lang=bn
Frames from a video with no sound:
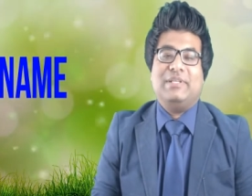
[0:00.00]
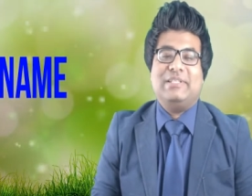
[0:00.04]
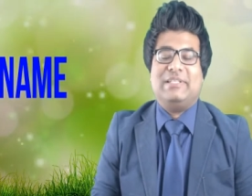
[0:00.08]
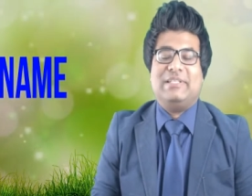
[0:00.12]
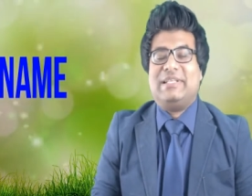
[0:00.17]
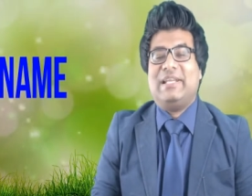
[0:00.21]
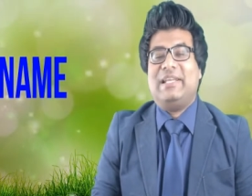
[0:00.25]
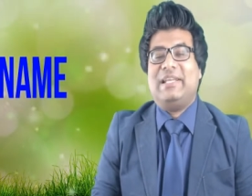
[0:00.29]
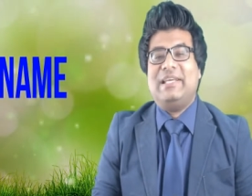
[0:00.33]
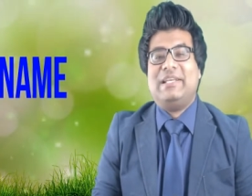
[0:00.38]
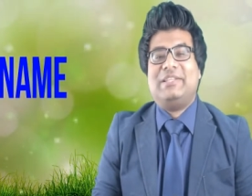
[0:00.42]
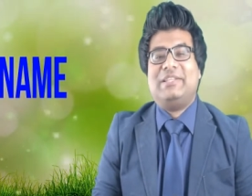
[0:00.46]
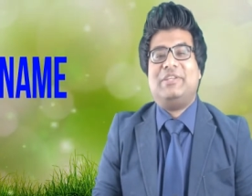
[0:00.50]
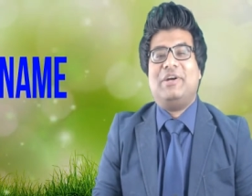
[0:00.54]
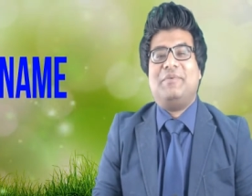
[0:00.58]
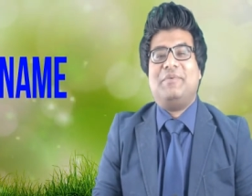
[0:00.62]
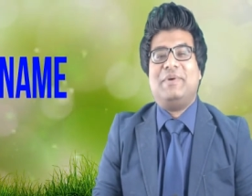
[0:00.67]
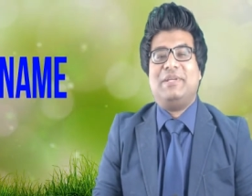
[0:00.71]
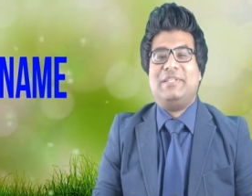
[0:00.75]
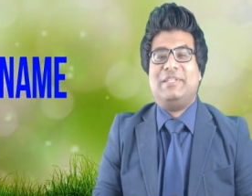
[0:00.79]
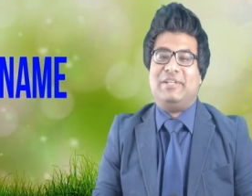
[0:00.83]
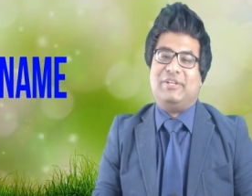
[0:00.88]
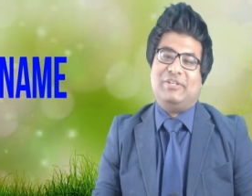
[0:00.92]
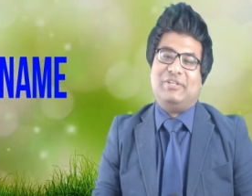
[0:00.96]
যেটা লিখতে
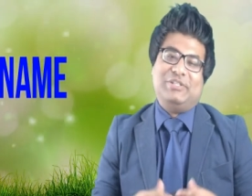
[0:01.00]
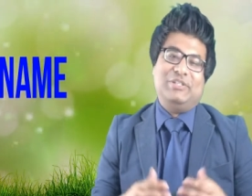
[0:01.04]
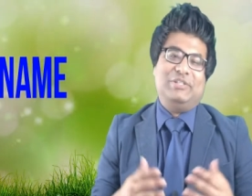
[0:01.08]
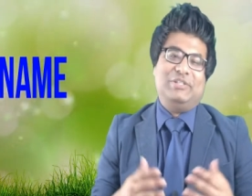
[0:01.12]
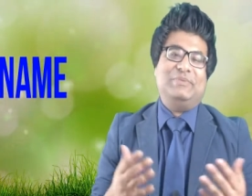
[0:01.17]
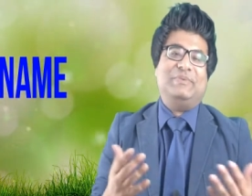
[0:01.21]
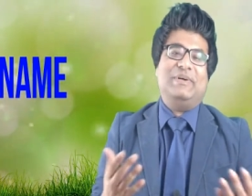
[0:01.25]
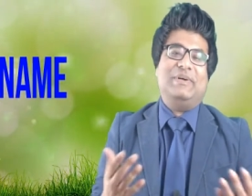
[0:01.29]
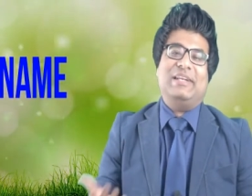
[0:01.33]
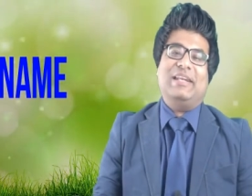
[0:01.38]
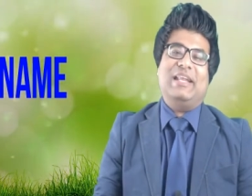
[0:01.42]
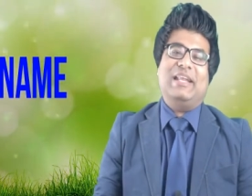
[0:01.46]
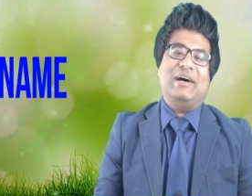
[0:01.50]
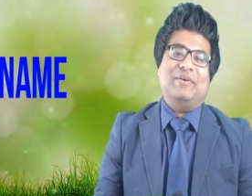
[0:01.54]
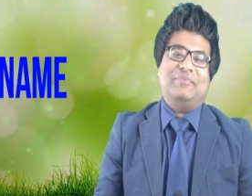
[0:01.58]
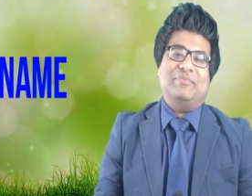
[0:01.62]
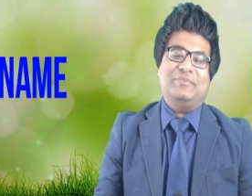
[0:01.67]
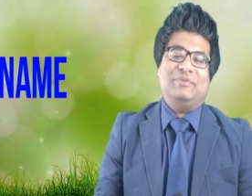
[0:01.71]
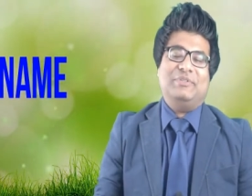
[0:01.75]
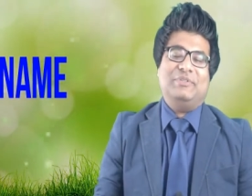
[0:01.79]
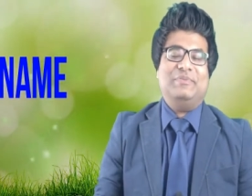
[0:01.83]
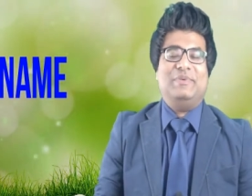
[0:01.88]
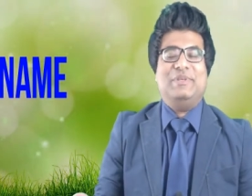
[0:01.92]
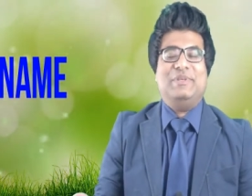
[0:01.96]
হবে সেটা হচ্ছে তোমার নাম
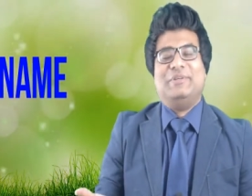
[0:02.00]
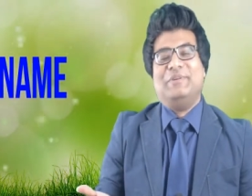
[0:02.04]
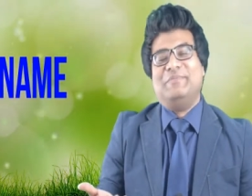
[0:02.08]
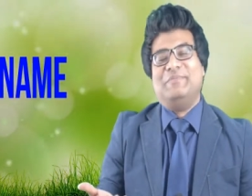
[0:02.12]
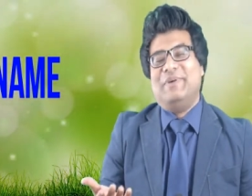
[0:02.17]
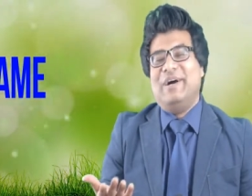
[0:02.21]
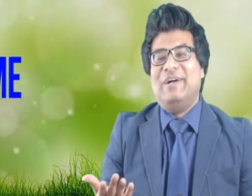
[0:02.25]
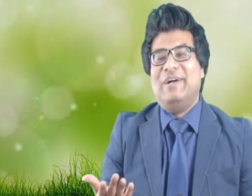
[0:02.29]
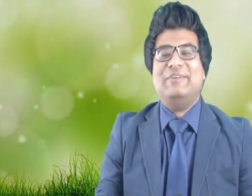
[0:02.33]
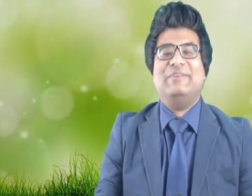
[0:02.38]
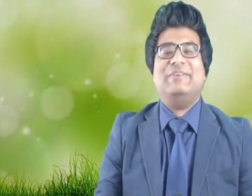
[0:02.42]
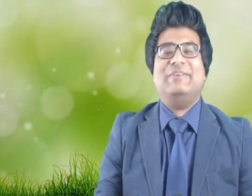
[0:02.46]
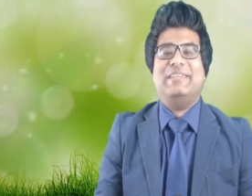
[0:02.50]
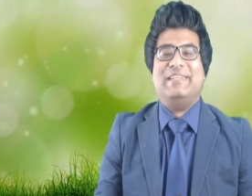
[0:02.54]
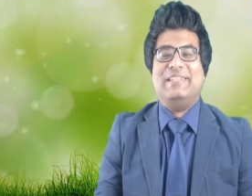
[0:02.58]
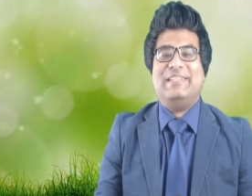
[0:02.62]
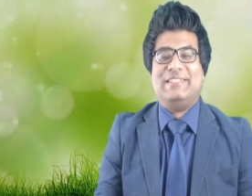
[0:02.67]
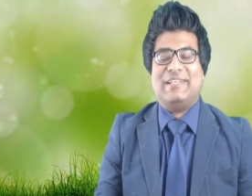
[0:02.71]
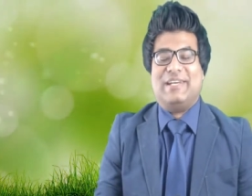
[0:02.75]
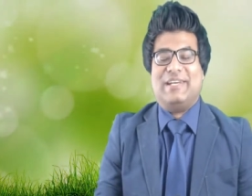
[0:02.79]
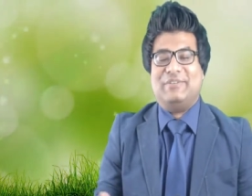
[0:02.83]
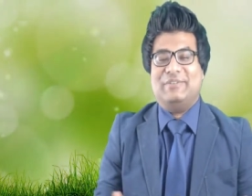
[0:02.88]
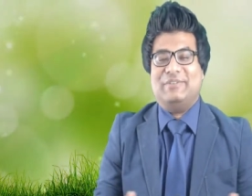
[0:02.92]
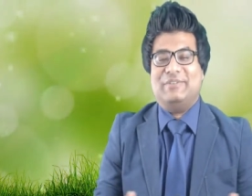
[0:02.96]
তুমি খুব ভালো করেই
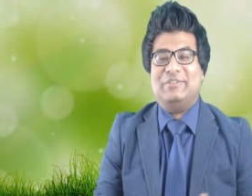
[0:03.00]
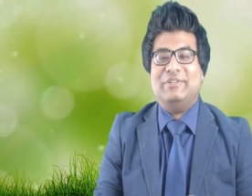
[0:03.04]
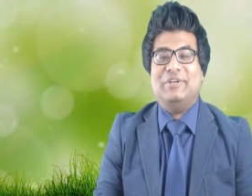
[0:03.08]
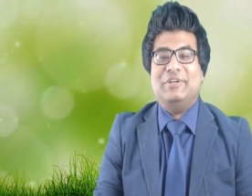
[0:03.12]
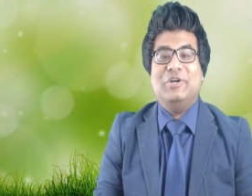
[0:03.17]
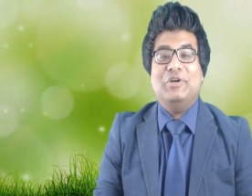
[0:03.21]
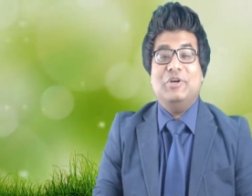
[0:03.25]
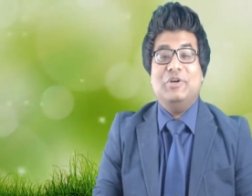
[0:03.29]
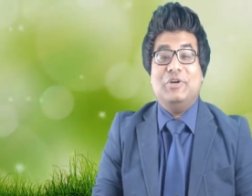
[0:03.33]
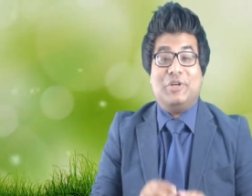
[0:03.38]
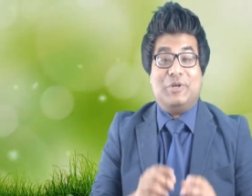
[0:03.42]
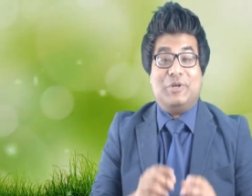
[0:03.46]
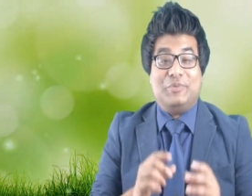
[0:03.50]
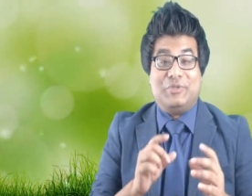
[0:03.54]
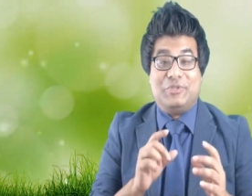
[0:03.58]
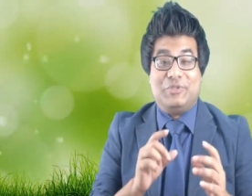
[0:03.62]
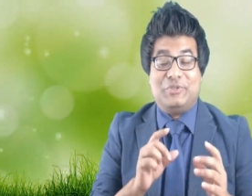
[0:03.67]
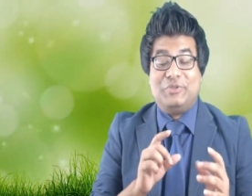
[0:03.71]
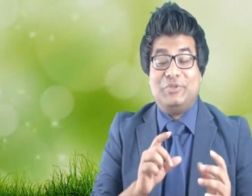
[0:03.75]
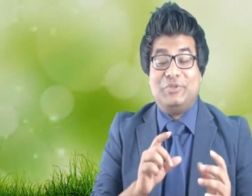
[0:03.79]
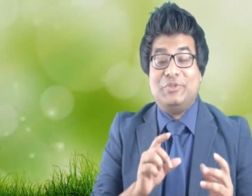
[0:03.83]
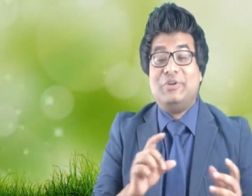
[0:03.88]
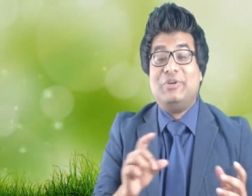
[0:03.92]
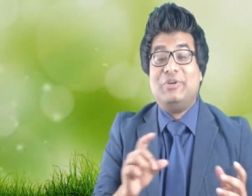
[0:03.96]
জানো খুব
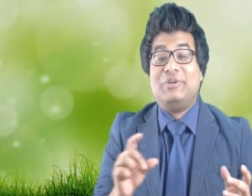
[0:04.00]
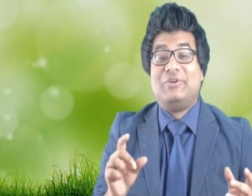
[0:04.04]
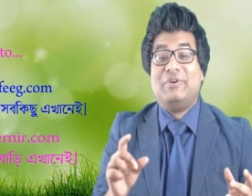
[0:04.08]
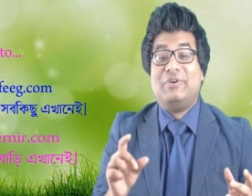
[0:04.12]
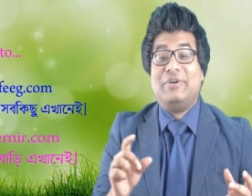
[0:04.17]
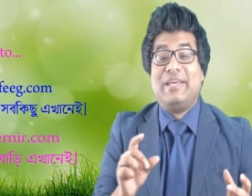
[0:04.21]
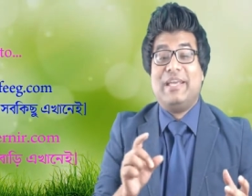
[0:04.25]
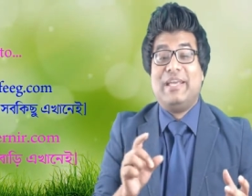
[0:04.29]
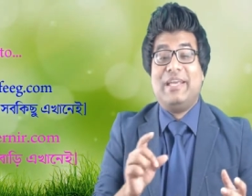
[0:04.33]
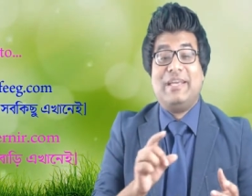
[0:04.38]
সুন্দর করে